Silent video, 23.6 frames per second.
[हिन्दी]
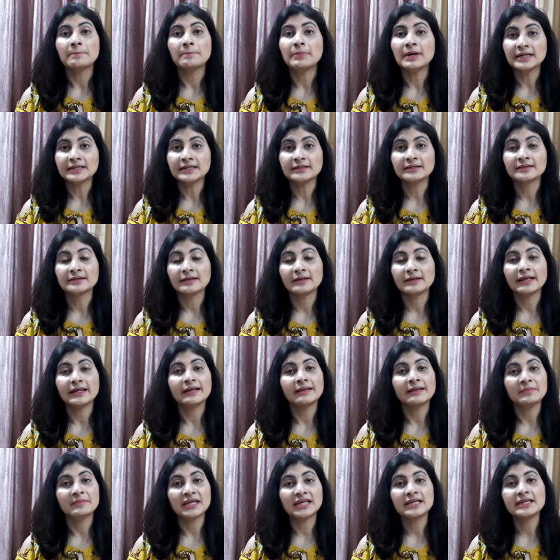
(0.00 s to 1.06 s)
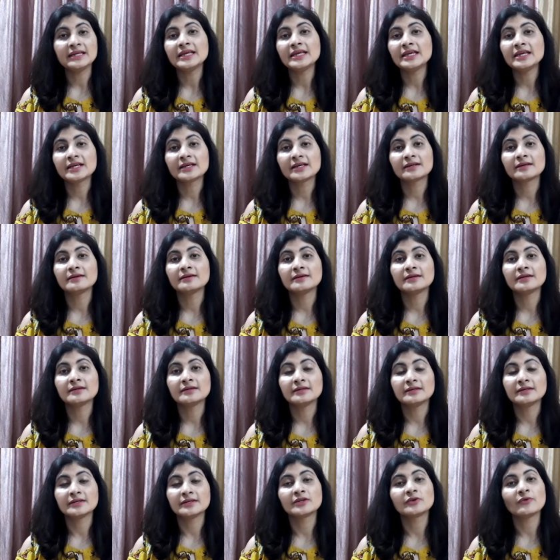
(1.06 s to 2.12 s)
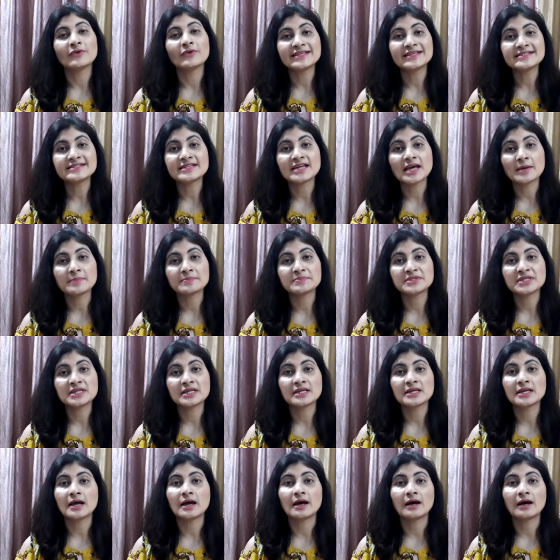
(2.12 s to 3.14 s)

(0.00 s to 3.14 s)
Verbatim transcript: बट मेरी एक रिक्वेस्ट है आपसे